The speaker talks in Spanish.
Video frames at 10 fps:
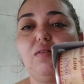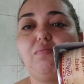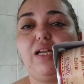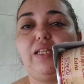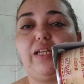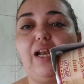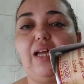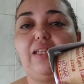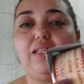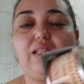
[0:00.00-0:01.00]
Vienen tres
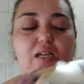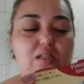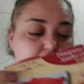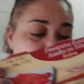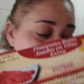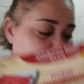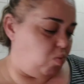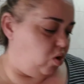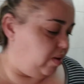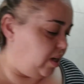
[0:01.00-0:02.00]
latitas y está
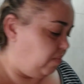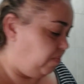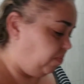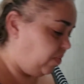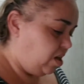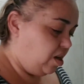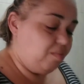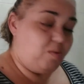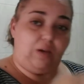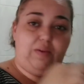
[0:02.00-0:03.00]
muy bien.
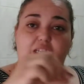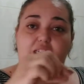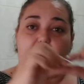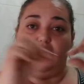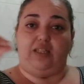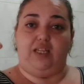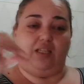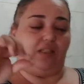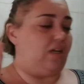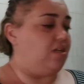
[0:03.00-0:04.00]
Porque vienen ya en
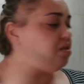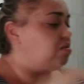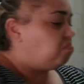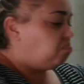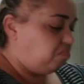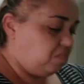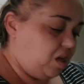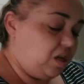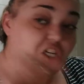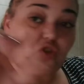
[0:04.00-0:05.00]
tiritas
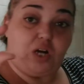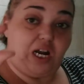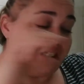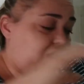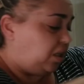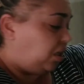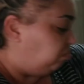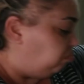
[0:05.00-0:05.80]
y es una latita.